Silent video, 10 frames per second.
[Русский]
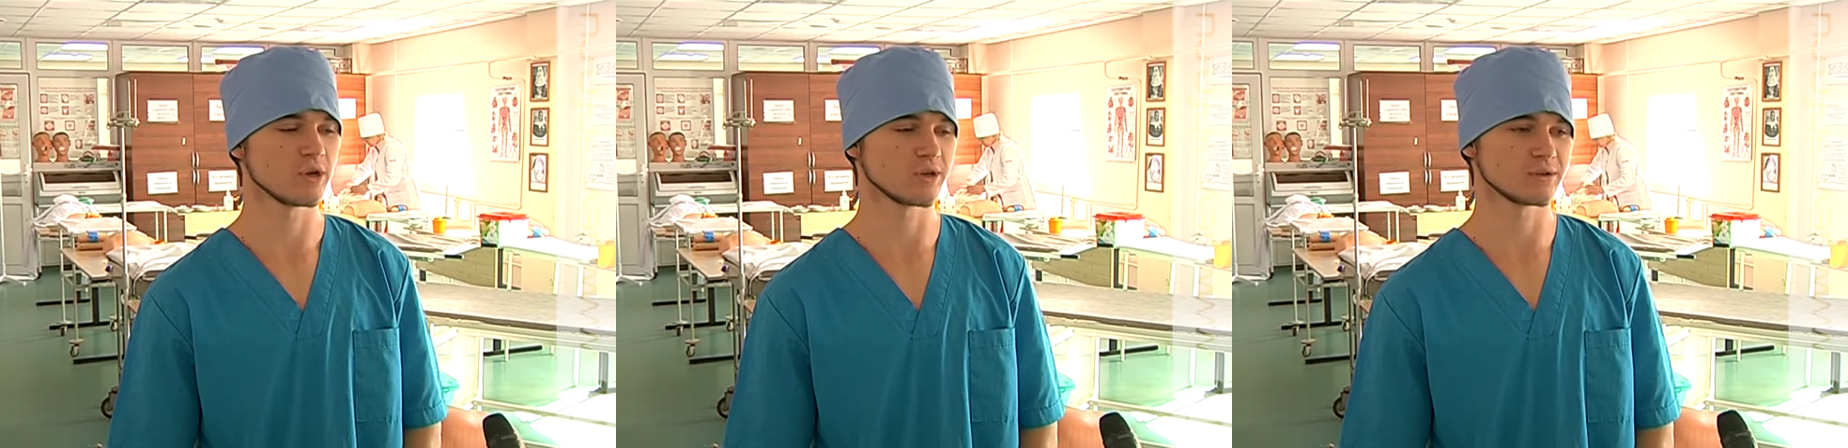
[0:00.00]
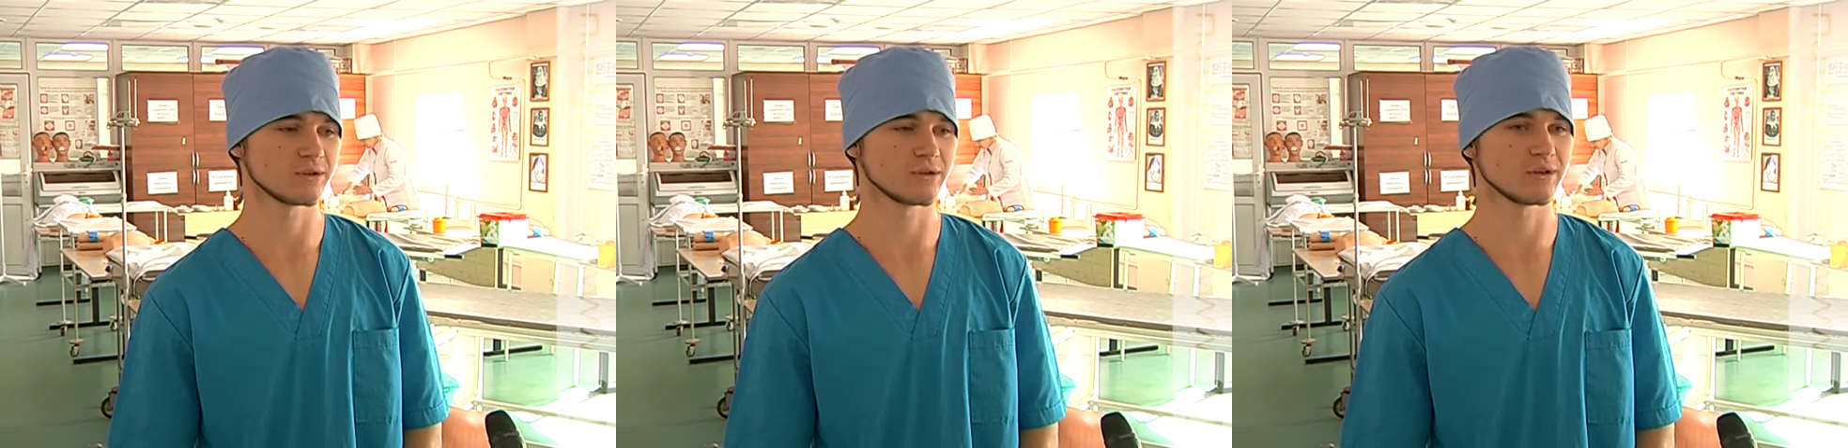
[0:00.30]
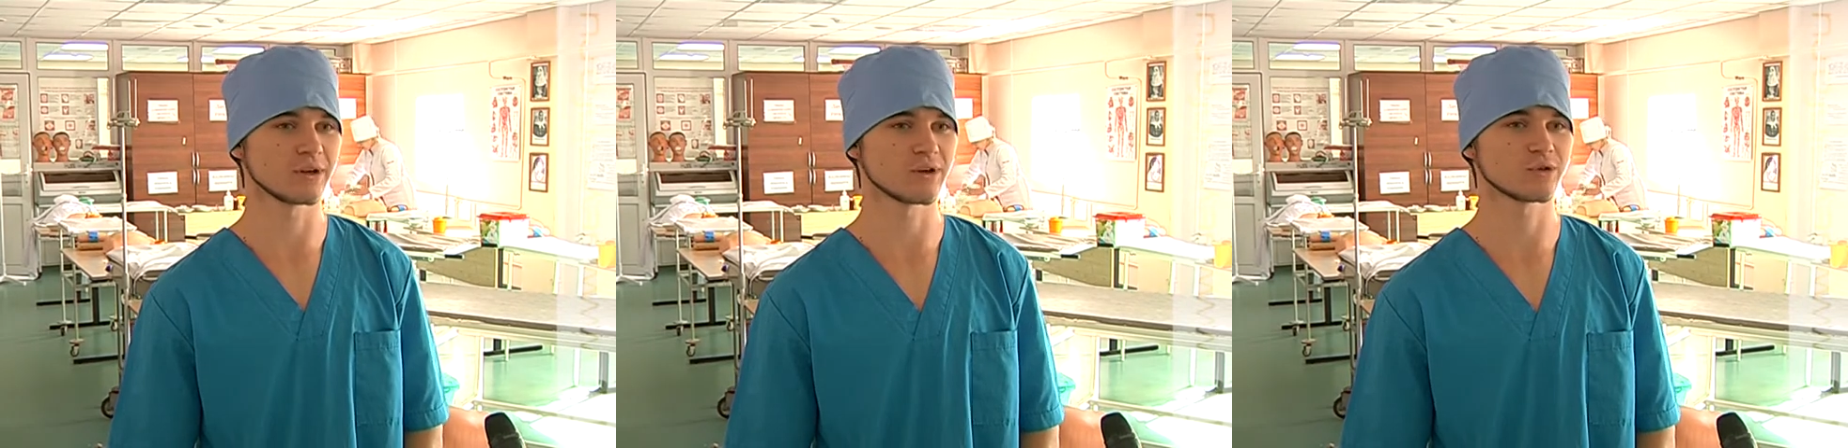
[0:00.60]
Если
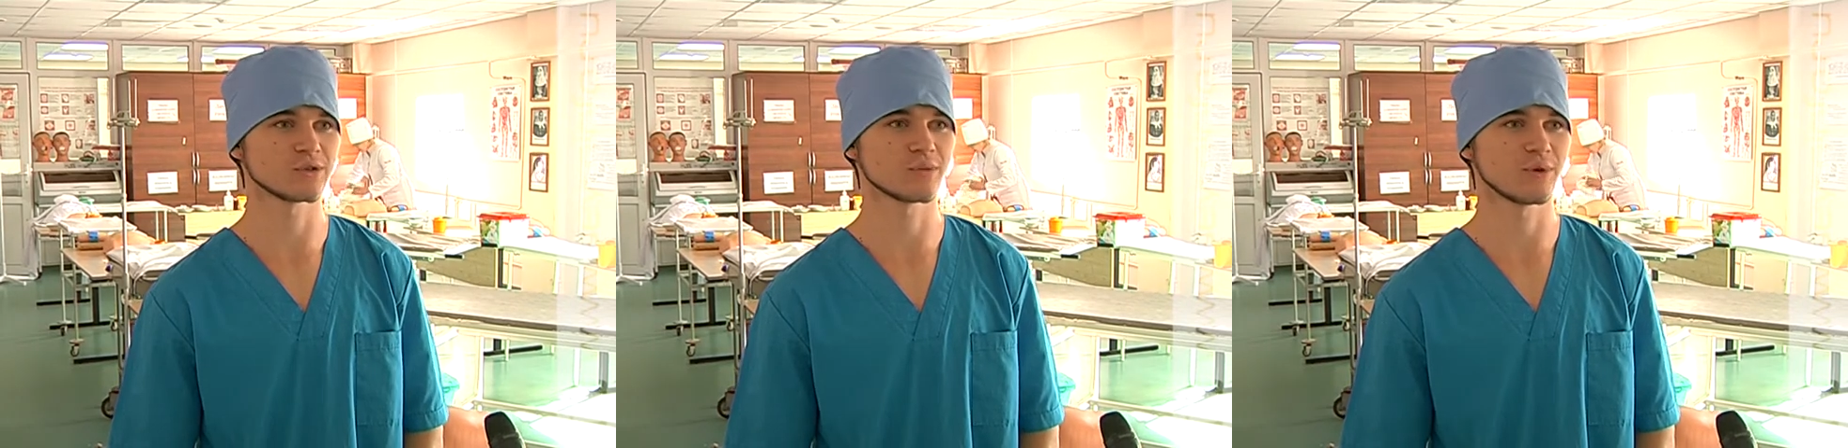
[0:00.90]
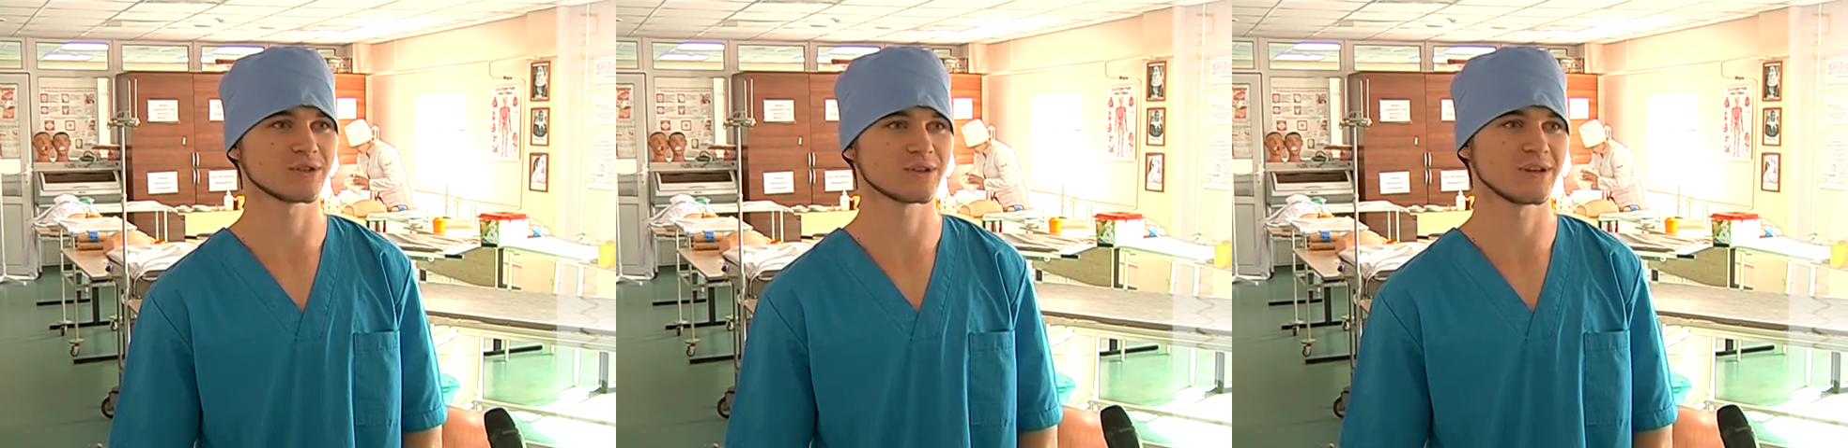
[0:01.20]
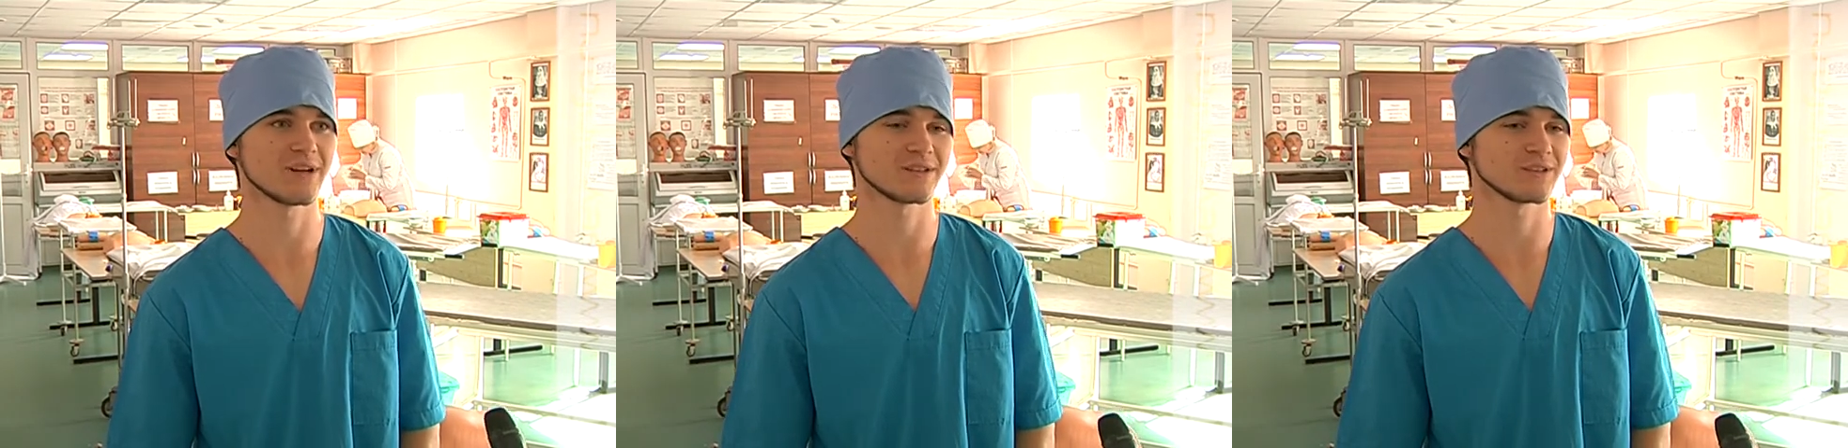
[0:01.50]
ты хорошо занимался
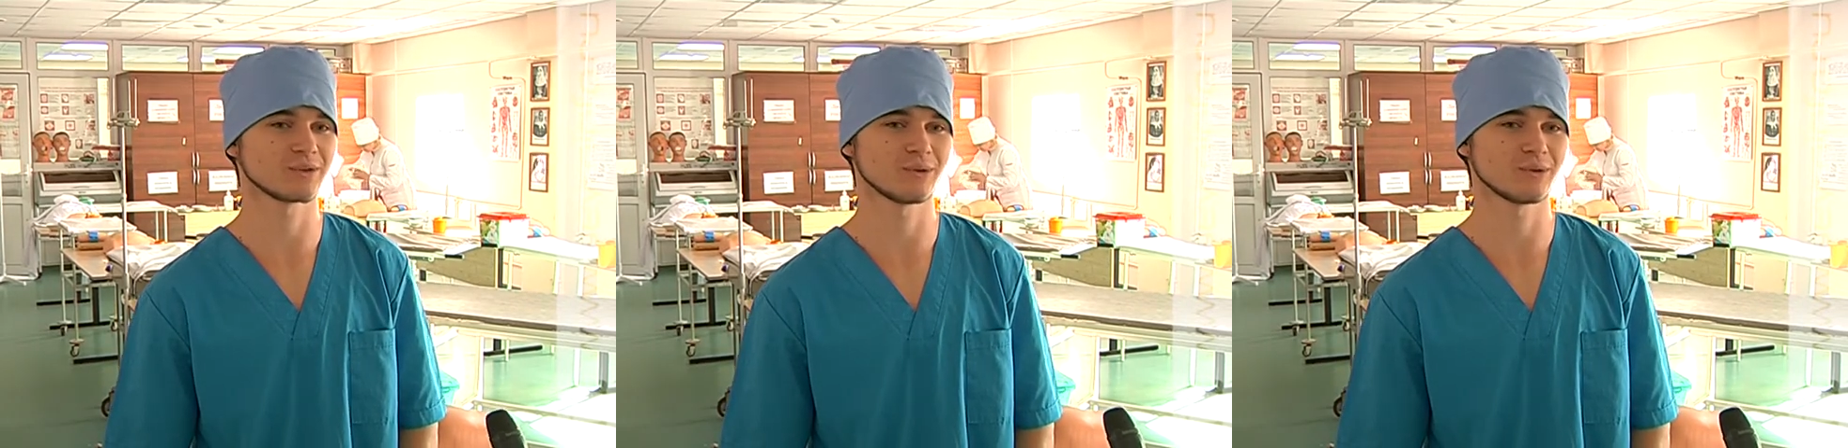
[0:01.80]
на лекциях,